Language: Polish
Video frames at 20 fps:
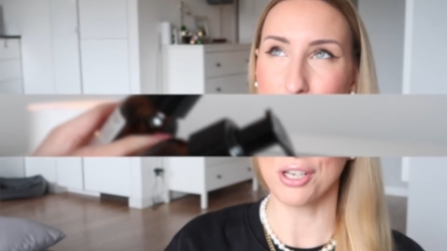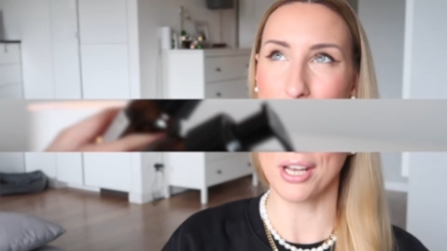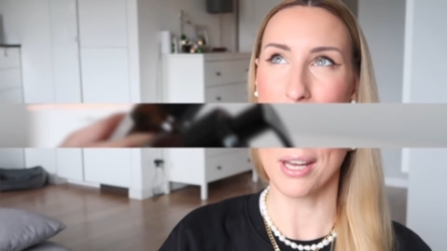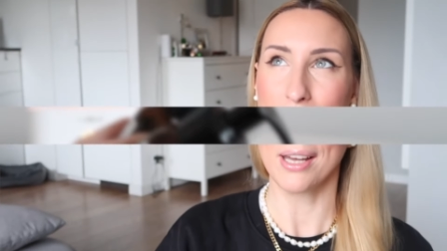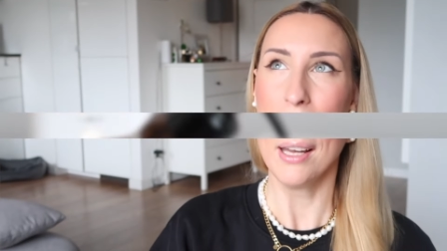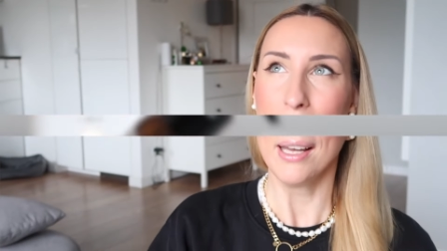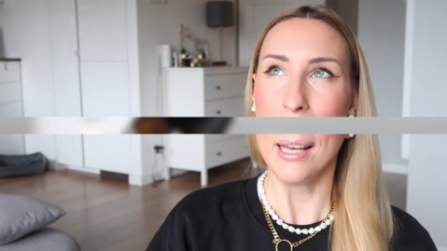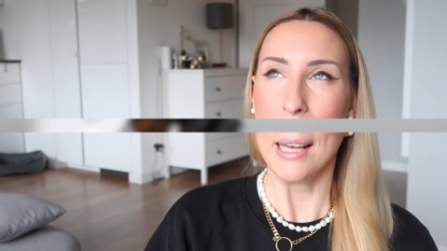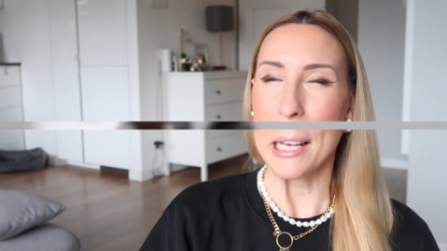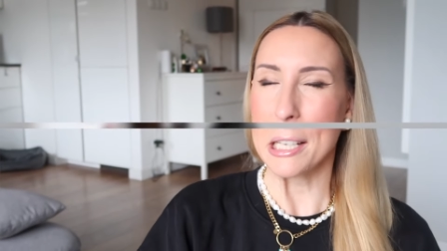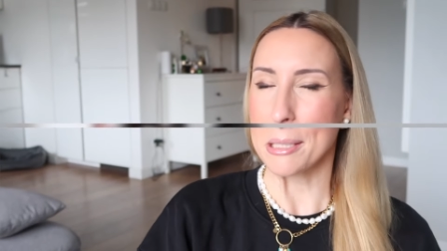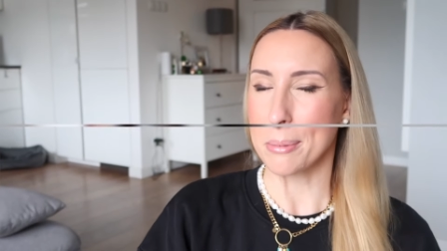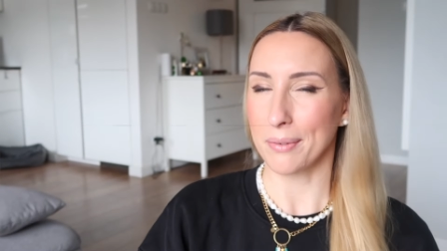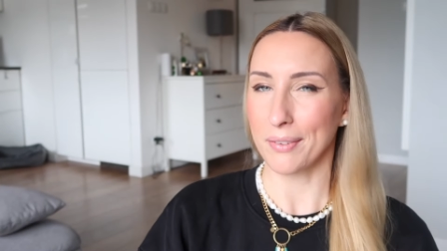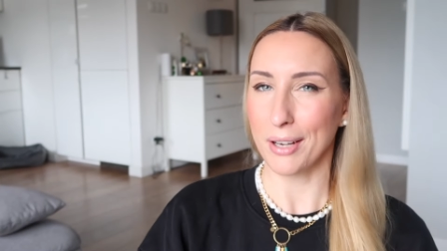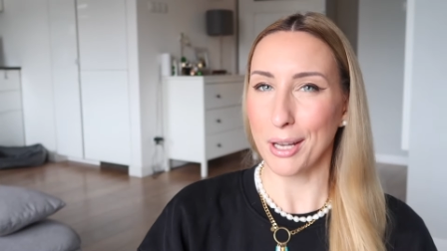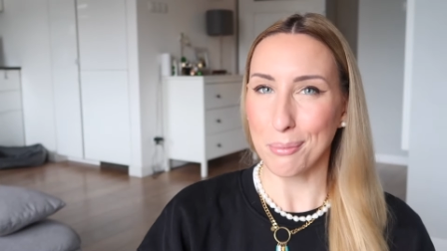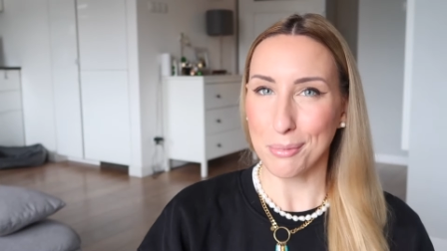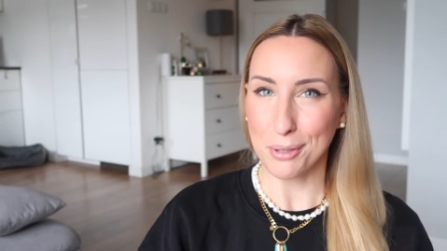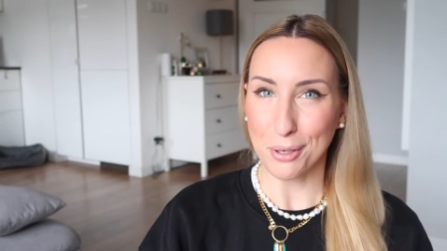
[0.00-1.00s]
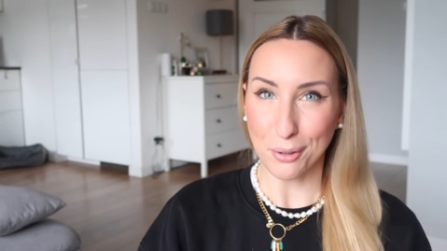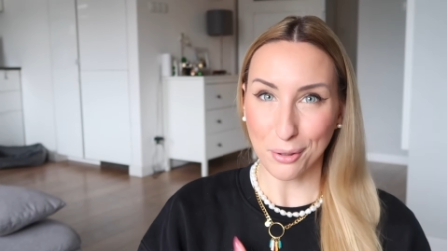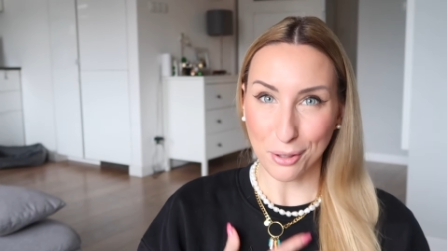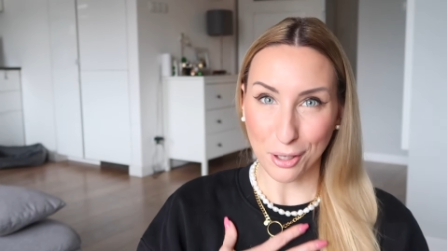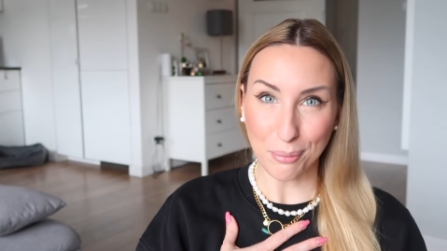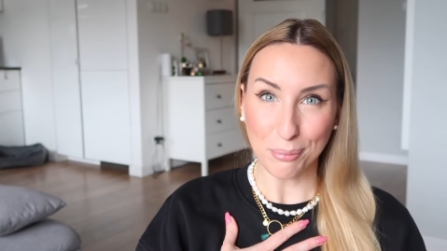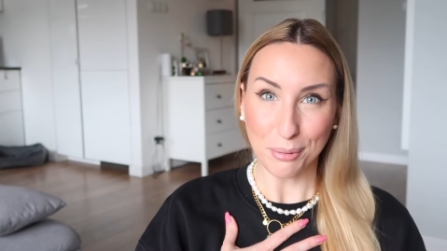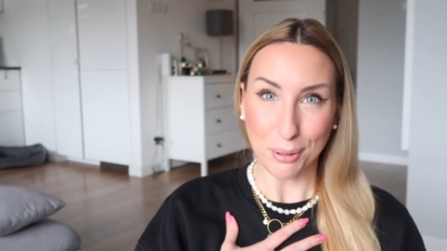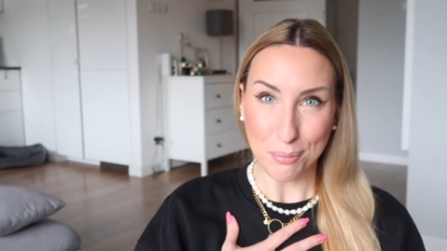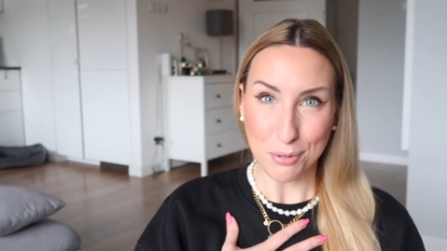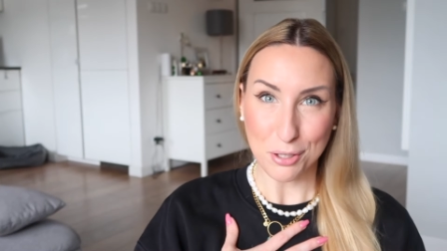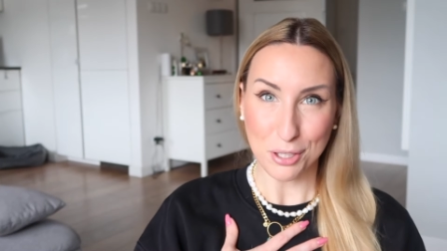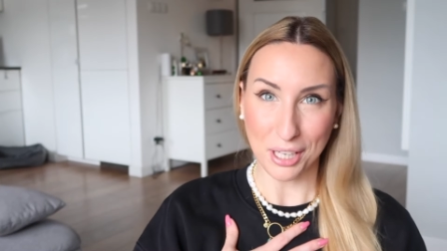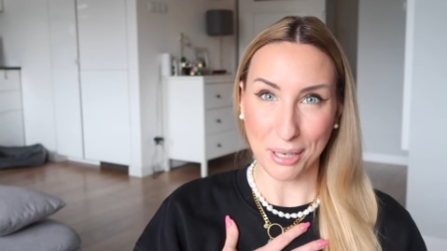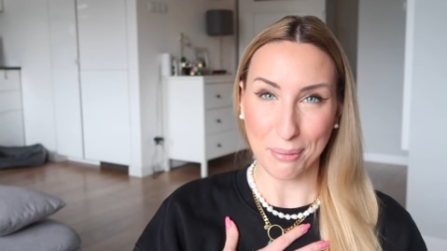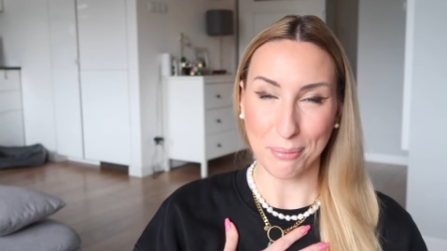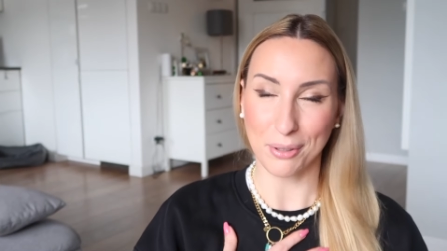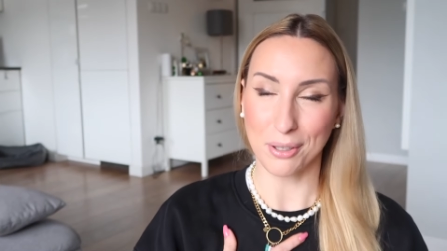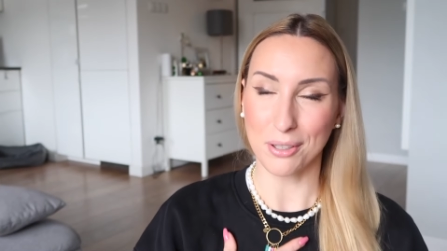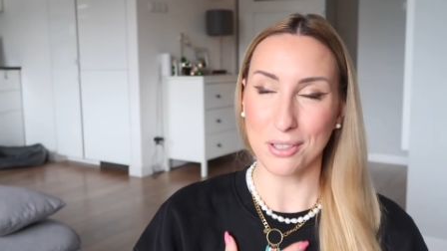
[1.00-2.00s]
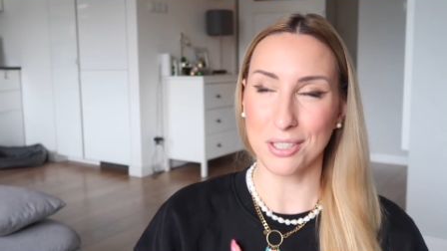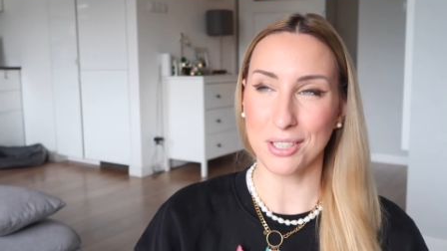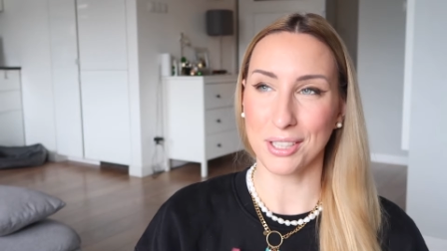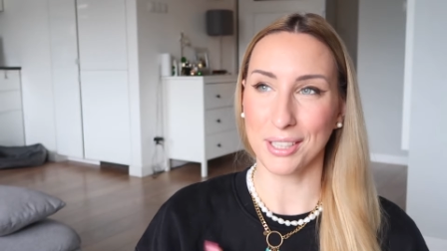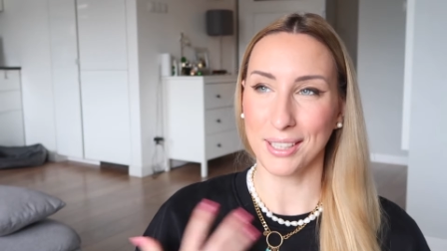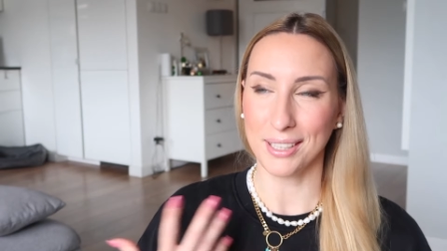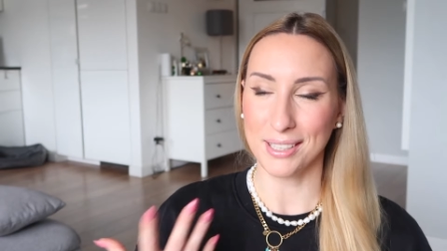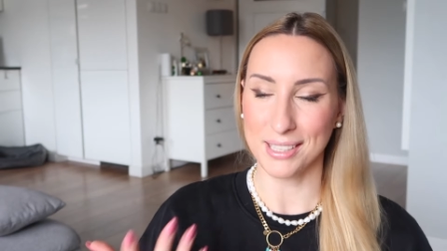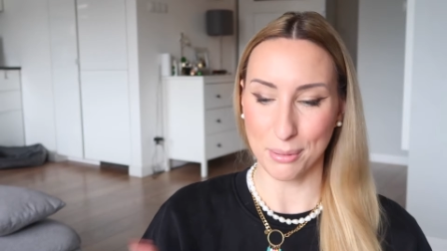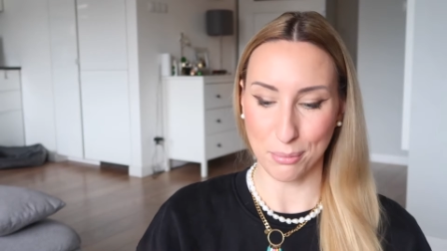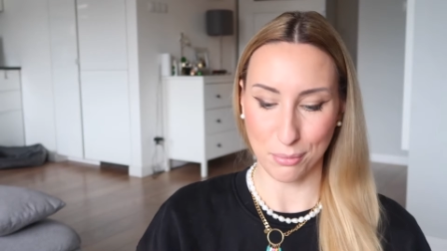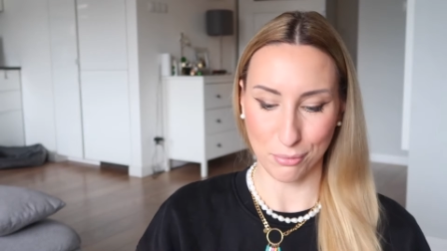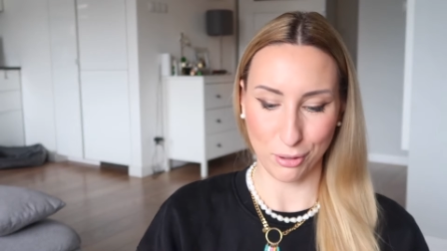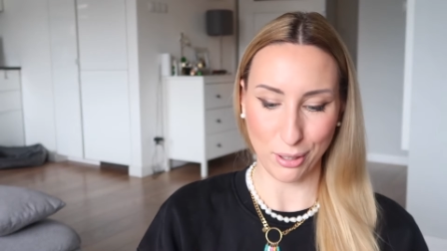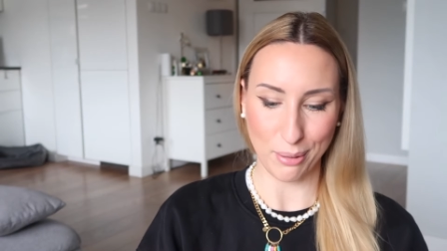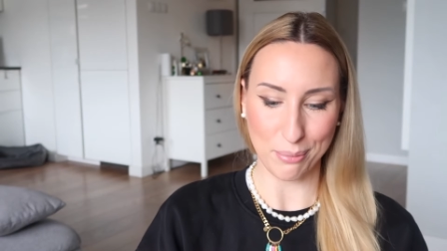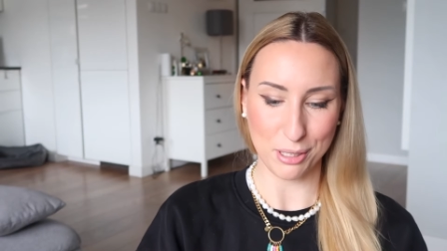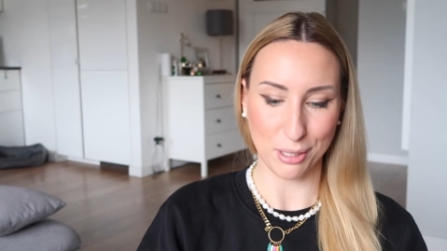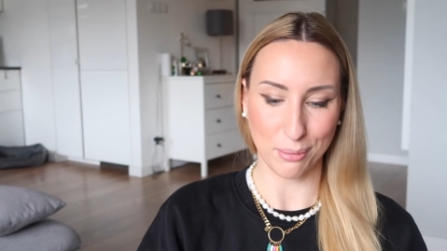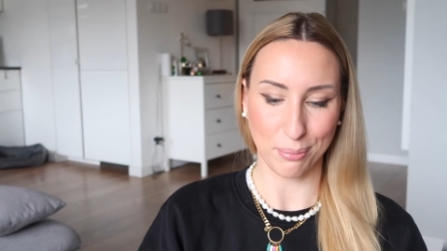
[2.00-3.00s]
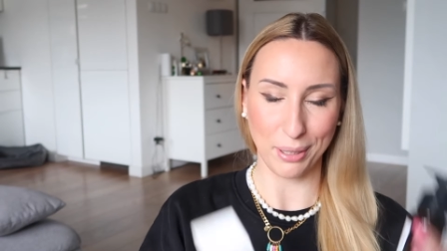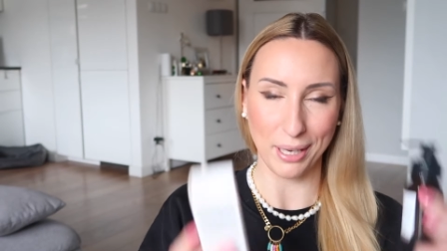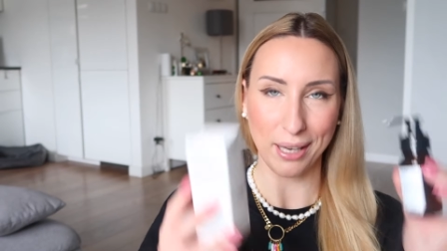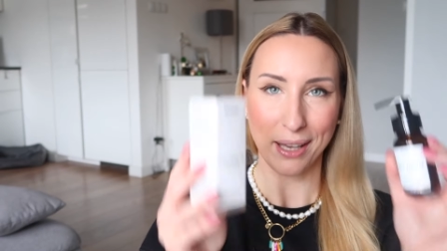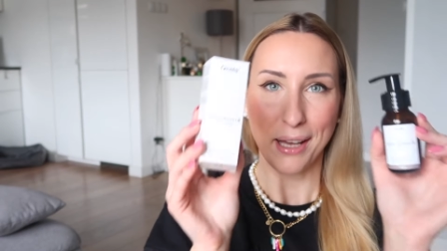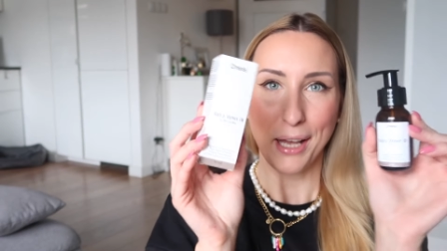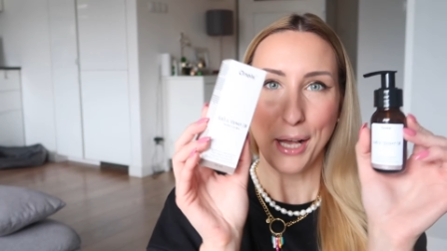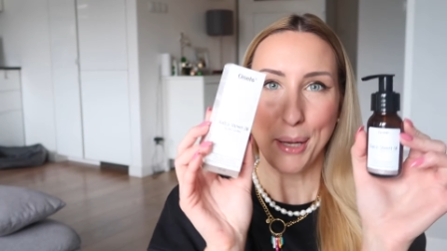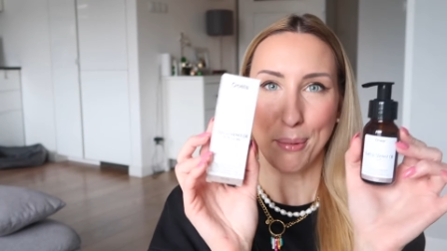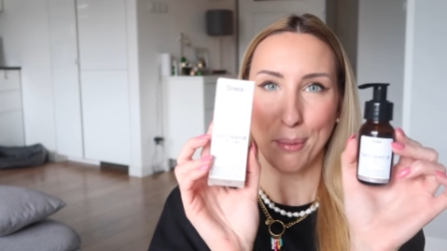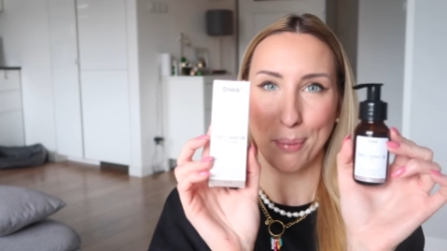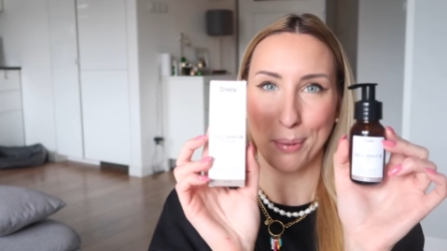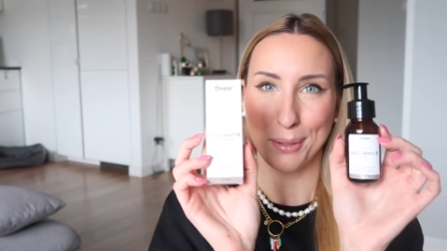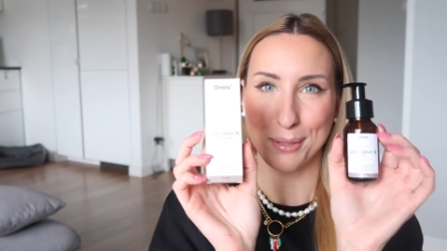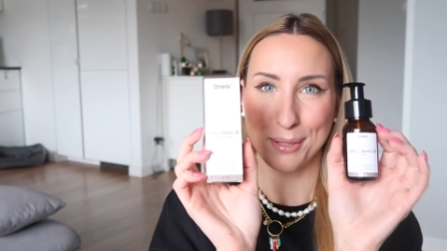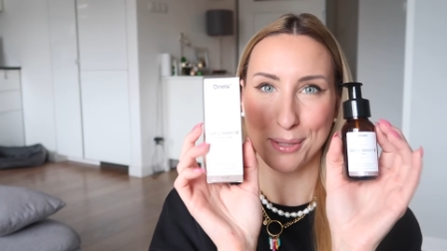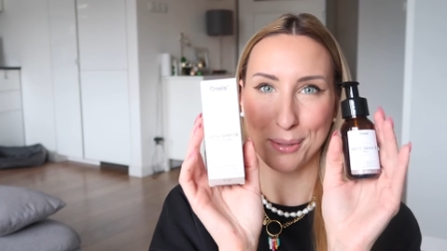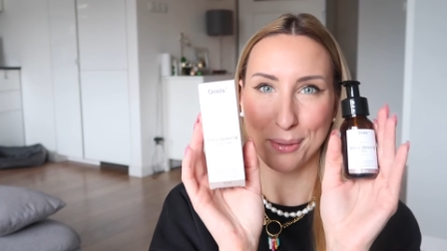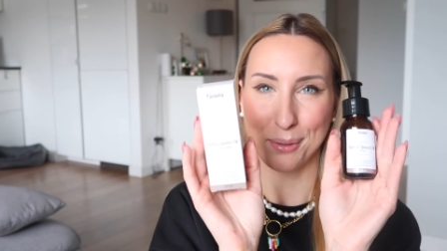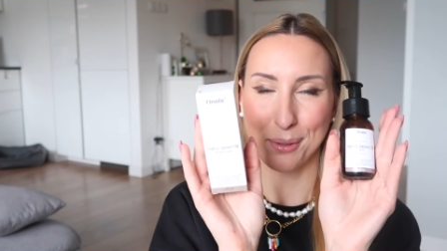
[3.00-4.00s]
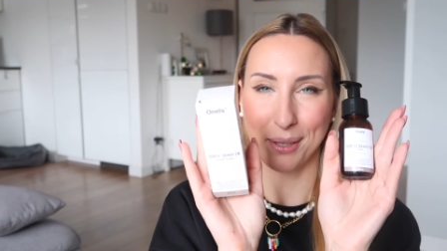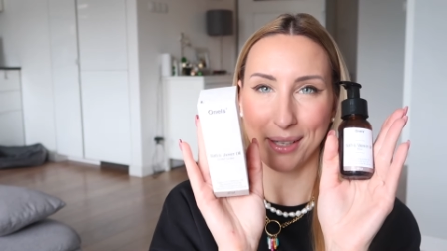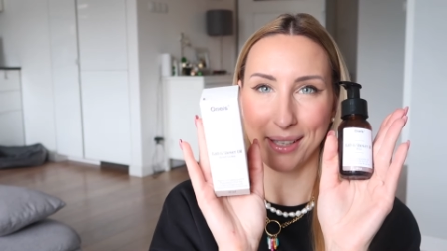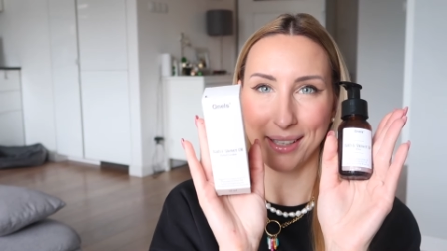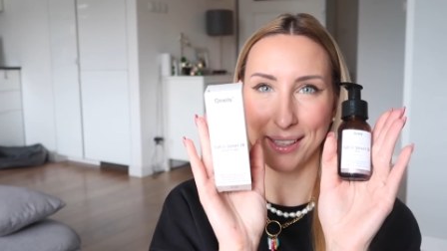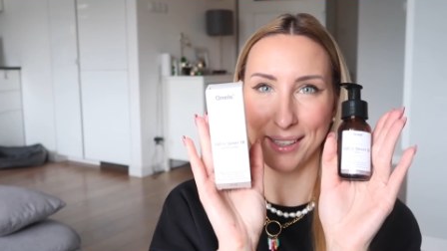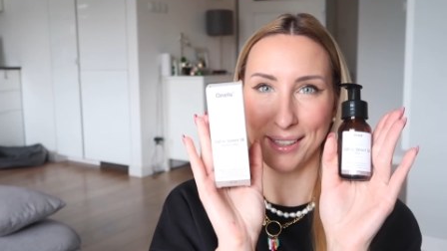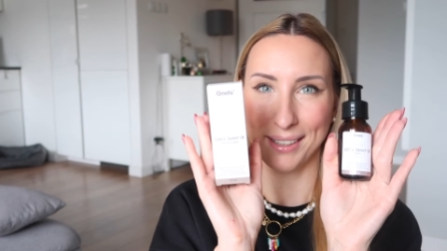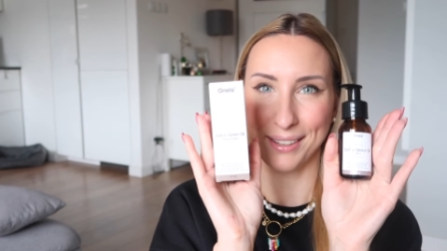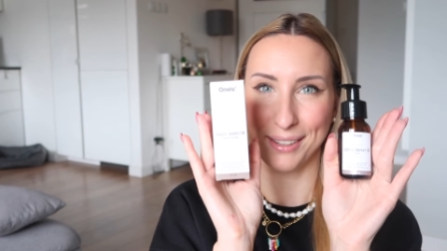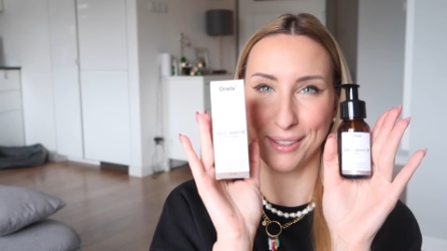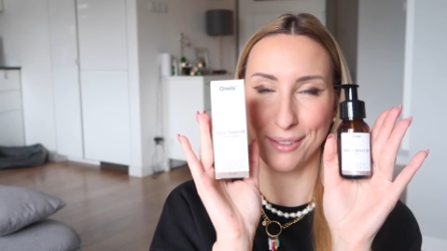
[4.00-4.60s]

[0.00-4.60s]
że sprawiają mi ogromną przyjemność i zamówiłam sobie po prostu e,